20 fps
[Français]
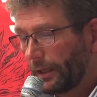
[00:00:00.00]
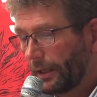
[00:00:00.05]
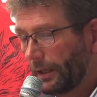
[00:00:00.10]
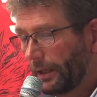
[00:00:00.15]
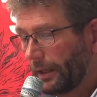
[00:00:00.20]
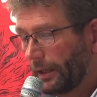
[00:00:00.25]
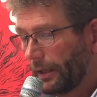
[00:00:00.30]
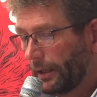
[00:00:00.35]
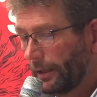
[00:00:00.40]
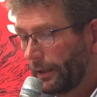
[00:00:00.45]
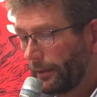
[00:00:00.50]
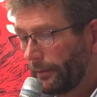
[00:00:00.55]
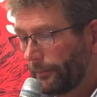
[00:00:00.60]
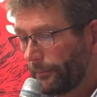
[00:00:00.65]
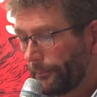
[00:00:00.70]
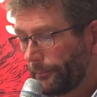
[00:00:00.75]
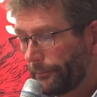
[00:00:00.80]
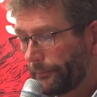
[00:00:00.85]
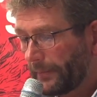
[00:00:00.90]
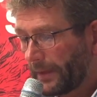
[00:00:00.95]
Et
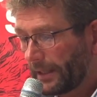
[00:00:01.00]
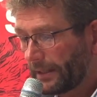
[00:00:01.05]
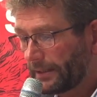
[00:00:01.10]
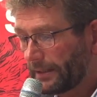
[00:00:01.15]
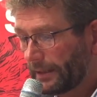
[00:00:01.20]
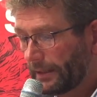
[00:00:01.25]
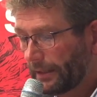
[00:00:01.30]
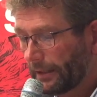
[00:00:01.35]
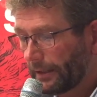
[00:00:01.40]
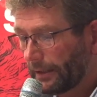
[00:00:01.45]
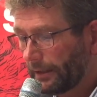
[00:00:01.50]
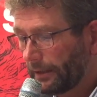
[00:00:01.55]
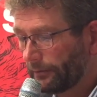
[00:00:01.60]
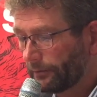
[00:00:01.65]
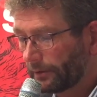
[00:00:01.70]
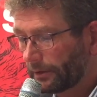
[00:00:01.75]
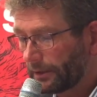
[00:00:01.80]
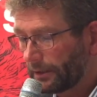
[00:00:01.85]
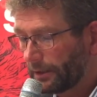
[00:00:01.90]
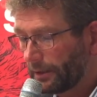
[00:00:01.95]
euh, ces
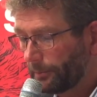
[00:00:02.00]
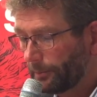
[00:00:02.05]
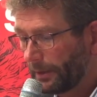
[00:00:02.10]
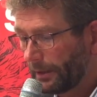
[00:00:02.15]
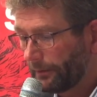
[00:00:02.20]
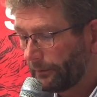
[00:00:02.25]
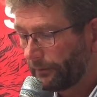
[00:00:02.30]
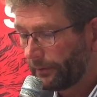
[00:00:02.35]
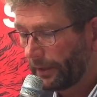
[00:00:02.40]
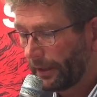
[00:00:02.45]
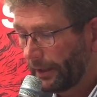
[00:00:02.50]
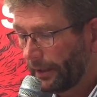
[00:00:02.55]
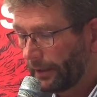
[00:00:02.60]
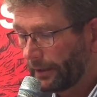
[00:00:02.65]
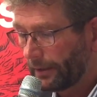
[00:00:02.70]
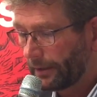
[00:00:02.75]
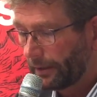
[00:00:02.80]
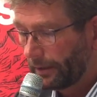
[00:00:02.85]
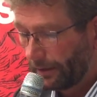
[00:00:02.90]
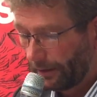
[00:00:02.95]
directives anticipées
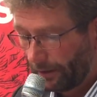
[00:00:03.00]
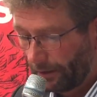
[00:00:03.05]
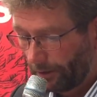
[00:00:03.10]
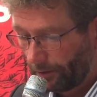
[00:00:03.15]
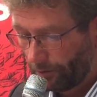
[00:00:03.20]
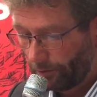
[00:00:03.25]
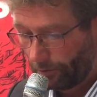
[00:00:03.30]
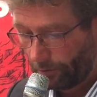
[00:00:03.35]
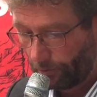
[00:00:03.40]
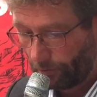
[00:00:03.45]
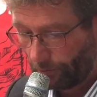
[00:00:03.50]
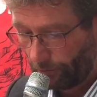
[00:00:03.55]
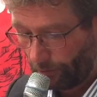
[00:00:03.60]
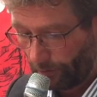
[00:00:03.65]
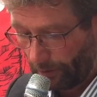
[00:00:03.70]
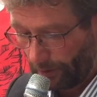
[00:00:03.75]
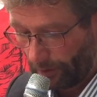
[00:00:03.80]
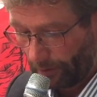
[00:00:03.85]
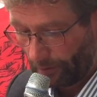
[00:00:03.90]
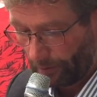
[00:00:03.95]
viennent
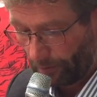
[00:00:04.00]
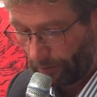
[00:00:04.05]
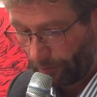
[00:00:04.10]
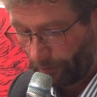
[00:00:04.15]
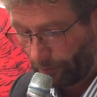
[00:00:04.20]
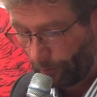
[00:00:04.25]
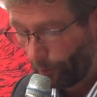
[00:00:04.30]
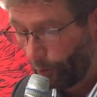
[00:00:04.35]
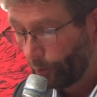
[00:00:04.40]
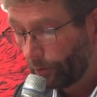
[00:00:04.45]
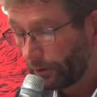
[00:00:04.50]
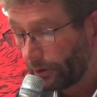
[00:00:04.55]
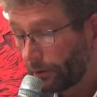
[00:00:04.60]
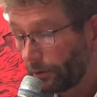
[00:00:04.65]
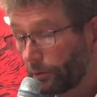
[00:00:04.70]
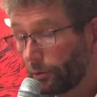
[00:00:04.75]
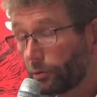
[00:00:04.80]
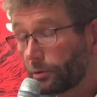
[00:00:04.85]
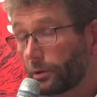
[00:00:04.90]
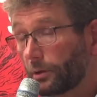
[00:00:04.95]
surtout du monde
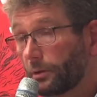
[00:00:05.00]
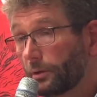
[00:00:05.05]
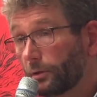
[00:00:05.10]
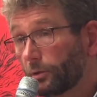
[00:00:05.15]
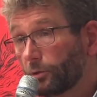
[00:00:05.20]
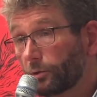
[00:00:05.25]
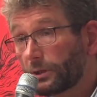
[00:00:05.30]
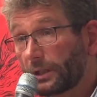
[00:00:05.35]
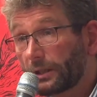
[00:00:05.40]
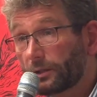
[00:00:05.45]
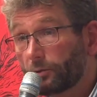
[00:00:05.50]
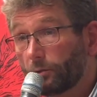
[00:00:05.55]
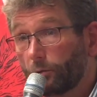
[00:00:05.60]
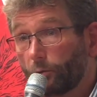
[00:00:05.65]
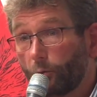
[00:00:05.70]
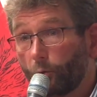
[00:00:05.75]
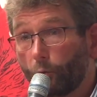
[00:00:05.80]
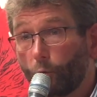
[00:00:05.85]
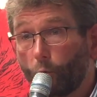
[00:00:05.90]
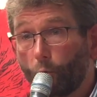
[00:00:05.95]

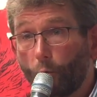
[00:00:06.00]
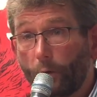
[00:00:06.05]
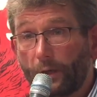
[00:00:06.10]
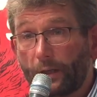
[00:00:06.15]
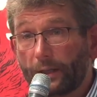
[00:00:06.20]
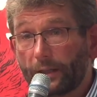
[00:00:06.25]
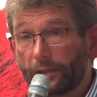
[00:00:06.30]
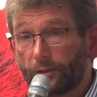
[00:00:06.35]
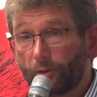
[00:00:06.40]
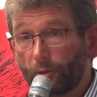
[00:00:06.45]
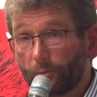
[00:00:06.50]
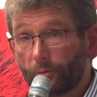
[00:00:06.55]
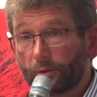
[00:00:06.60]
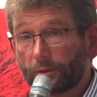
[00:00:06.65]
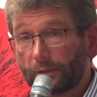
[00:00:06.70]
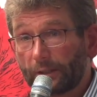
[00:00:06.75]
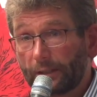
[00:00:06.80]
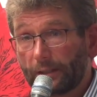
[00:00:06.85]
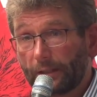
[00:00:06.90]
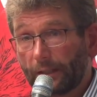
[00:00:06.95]
anglo-saxon où il est
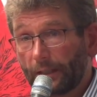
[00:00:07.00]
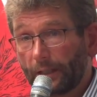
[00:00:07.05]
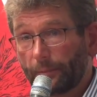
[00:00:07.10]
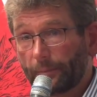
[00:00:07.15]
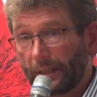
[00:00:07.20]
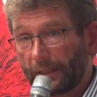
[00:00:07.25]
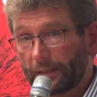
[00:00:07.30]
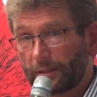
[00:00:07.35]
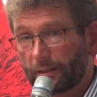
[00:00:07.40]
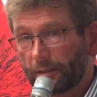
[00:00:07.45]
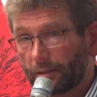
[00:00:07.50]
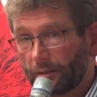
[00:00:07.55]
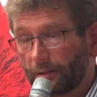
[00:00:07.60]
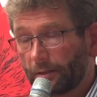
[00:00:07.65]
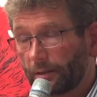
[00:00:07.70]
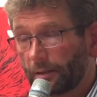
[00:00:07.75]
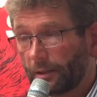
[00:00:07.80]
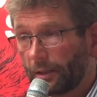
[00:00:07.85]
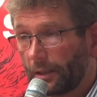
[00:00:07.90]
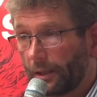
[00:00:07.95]
demandé à la
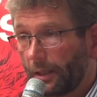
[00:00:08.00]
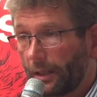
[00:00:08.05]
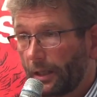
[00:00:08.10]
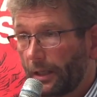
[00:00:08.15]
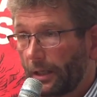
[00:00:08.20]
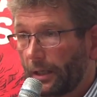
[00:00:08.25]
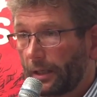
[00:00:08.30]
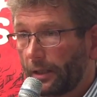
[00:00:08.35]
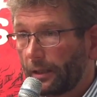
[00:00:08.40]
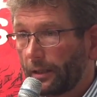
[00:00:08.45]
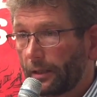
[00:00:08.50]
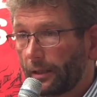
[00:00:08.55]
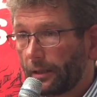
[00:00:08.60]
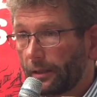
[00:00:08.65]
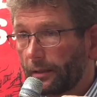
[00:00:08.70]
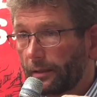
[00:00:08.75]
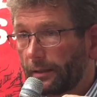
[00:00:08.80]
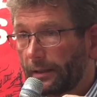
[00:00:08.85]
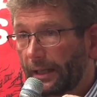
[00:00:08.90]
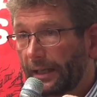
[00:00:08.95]
personne
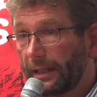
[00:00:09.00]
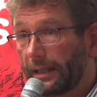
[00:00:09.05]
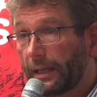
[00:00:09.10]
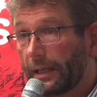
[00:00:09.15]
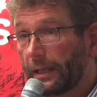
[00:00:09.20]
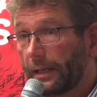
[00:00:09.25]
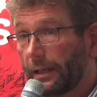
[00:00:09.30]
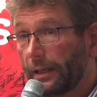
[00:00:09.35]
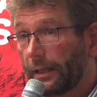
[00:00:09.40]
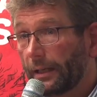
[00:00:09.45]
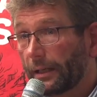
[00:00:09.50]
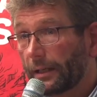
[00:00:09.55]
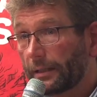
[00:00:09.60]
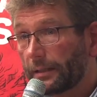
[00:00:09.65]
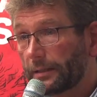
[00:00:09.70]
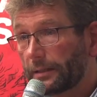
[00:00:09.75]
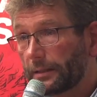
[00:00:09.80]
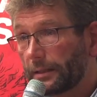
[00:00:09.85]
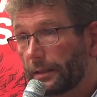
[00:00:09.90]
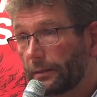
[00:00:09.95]
d'écrire
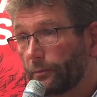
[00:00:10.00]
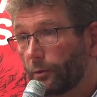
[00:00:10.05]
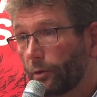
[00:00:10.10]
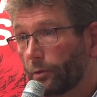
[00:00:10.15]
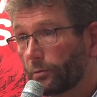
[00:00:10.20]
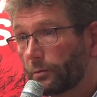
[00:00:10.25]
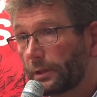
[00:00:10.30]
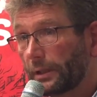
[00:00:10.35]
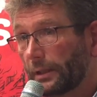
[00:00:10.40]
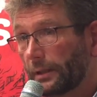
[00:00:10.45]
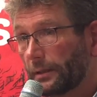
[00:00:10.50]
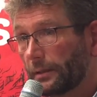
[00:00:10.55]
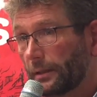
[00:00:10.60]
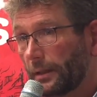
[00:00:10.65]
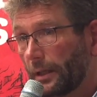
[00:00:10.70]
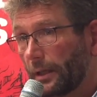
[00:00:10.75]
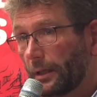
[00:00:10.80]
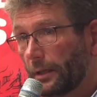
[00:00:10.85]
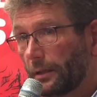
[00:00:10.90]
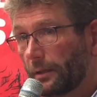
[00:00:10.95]
ses volontés
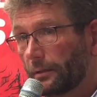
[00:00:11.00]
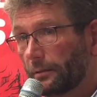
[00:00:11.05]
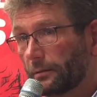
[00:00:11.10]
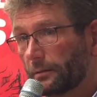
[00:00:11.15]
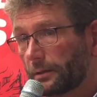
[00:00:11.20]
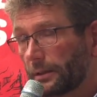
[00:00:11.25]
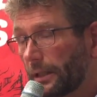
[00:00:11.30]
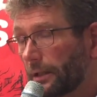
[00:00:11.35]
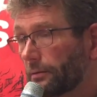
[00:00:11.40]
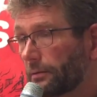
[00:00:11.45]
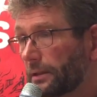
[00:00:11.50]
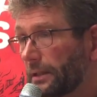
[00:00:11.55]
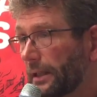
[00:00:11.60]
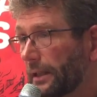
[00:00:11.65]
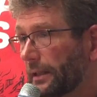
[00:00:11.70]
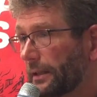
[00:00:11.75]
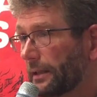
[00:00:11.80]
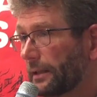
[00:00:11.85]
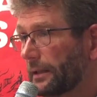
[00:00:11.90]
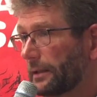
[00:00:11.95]
en ce qui
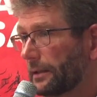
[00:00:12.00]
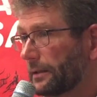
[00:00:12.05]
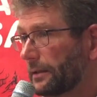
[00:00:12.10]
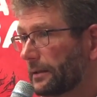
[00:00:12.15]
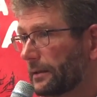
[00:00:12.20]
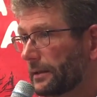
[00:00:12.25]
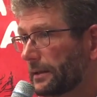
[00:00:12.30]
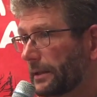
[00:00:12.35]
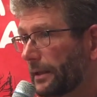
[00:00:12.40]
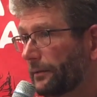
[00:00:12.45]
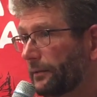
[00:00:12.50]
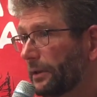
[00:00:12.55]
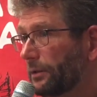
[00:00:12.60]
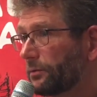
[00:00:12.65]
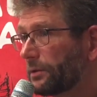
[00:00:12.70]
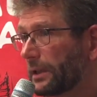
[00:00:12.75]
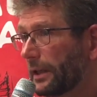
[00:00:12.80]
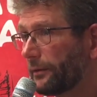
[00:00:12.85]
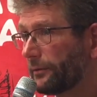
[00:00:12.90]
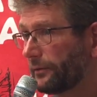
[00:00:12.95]
concerne sa vie
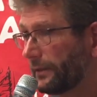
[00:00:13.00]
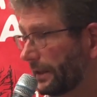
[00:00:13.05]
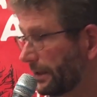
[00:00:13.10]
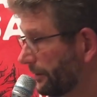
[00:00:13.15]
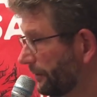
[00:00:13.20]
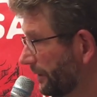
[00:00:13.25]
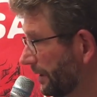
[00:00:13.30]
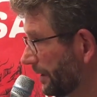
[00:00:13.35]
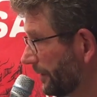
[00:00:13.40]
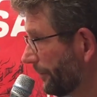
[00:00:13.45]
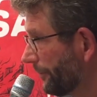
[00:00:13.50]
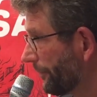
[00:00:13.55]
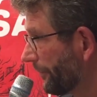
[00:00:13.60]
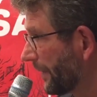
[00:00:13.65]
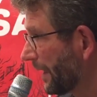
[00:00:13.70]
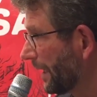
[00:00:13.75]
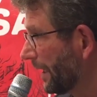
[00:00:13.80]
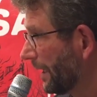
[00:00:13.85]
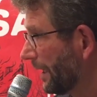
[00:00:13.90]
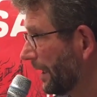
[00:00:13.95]
ou sa fin de vie.
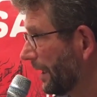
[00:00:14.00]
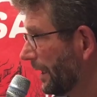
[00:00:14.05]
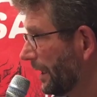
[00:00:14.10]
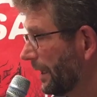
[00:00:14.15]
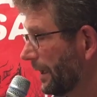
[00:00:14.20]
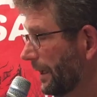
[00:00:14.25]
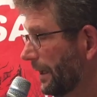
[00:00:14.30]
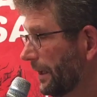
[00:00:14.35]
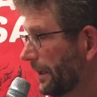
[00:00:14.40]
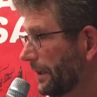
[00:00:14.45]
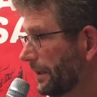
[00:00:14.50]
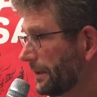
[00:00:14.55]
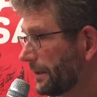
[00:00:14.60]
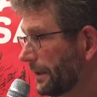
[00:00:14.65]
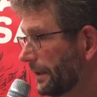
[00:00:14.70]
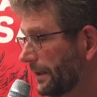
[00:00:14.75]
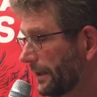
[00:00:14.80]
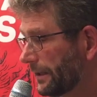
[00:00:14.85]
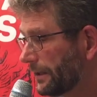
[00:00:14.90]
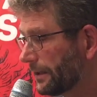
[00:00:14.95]
Et
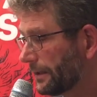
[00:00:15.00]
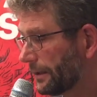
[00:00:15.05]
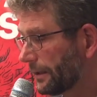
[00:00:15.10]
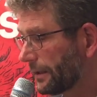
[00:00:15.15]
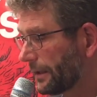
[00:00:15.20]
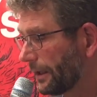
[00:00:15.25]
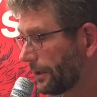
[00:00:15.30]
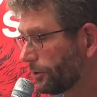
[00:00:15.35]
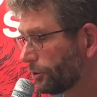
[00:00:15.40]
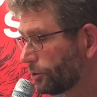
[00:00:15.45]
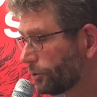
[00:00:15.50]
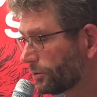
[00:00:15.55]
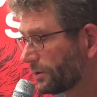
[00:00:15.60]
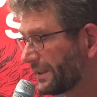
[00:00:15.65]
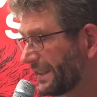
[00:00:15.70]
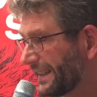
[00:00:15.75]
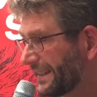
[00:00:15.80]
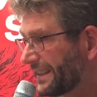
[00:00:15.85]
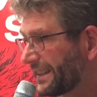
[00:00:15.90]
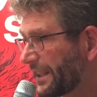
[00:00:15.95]
c'était quelque chose
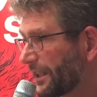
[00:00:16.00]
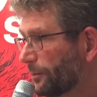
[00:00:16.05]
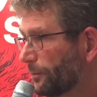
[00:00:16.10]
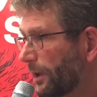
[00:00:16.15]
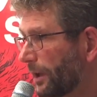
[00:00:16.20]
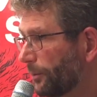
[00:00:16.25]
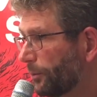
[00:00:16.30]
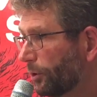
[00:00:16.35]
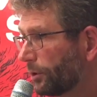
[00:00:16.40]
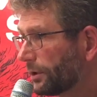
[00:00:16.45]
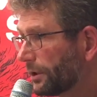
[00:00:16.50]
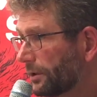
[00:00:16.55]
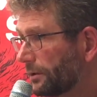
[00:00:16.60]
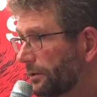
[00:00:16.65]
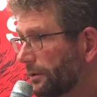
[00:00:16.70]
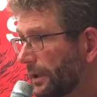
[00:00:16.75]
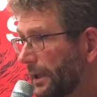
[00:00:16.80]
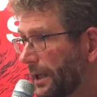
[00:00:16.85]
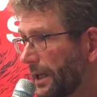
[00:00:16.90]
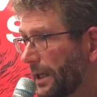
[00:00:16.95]
d'extrêmement
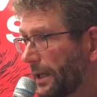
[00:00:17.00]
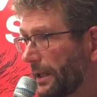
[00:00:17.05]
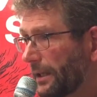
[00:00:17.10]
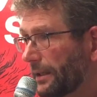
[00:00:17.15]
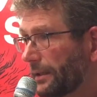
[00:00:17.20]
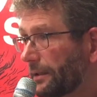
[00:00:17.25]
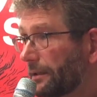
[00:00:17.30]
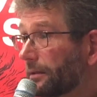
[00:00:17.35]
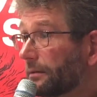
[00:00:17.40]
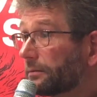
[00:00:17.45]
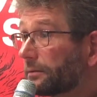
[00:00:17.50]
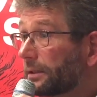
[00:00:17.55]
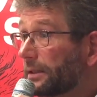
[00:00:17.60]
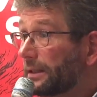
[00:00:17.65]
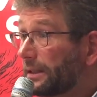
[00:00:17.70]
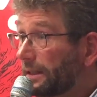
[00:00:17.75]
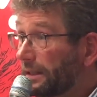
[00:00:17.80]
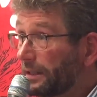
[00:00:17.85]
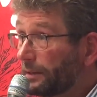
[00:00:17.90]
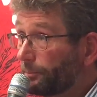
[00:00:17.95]
important
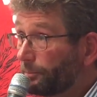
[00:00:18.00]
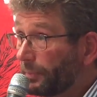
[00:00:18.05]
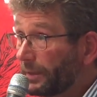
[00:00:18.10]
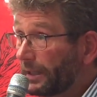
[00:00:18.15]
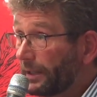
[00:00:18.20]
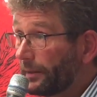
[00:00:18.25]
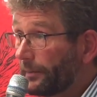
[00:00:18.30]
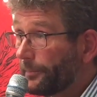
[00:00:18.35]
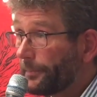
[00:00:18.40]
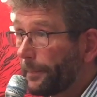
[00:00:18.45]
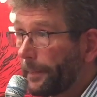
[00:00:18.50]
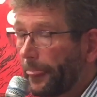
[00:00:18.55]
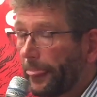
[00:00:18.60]
d'anticiper